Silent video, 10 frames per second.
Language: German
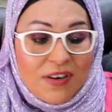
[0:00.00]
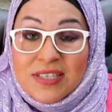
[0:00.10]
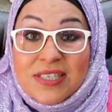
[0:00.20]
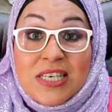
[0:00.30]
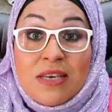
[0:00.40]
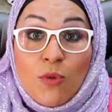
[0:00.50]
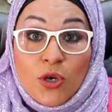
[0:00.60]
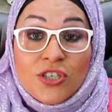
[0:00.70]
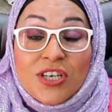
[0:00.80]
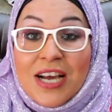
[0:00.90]
weil sie
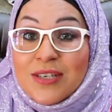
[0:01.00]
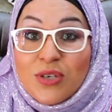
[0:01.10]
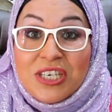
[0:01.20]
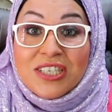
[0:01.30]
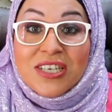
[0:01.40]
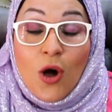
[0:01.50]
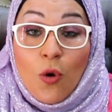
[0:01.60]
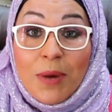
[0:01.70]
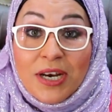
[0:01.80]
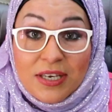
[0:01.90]
möchte, also ihr
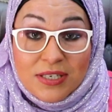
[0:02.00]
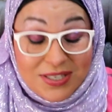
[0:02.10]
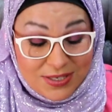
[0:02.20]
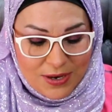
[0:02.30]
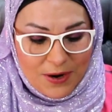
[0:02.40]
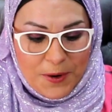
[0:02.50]
Traummann ist.